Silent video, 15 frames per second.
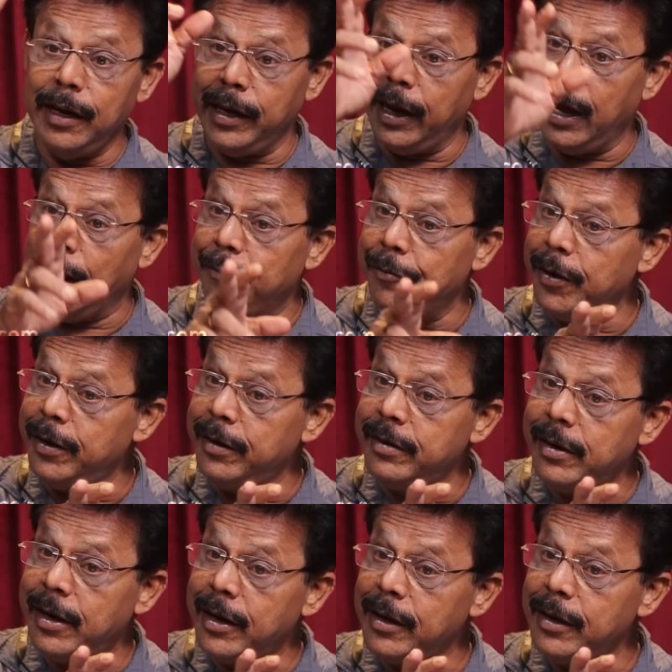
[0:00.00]
இங்கே அஃபென்ஸ்
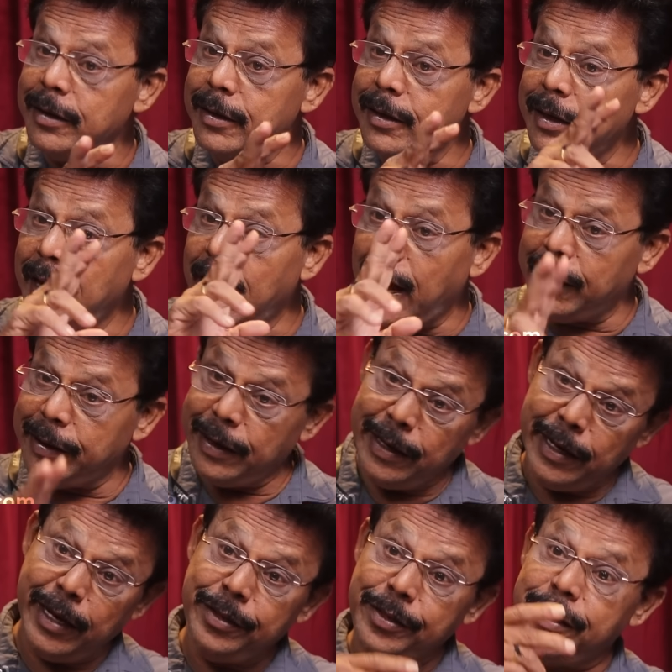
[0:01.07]
நடக்குது அதை
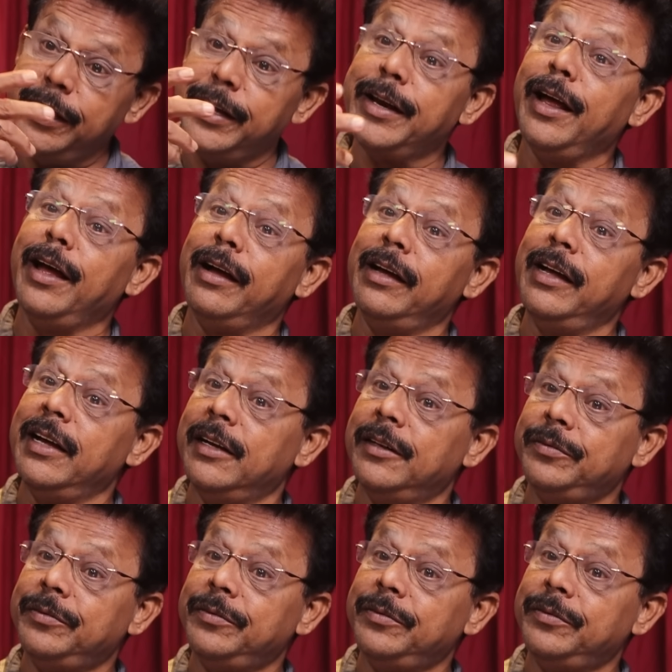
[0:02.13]
ஏற்றுக்கிறாங்க